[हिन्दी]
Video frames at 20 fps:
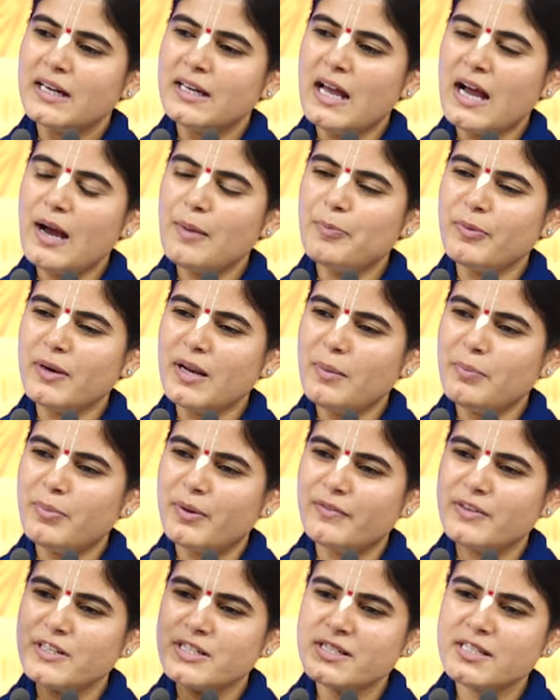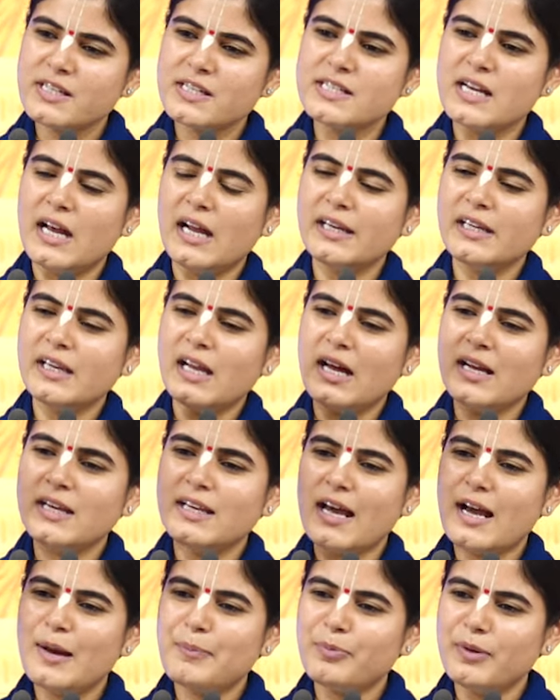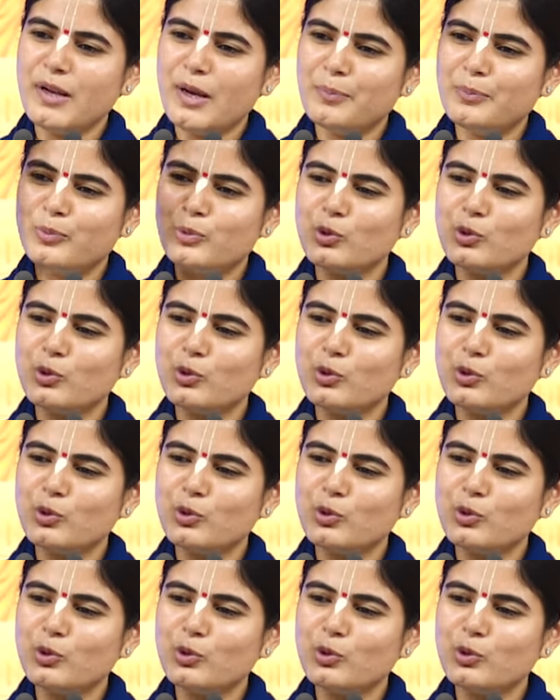ना अपना भविष्य जानना ना अपना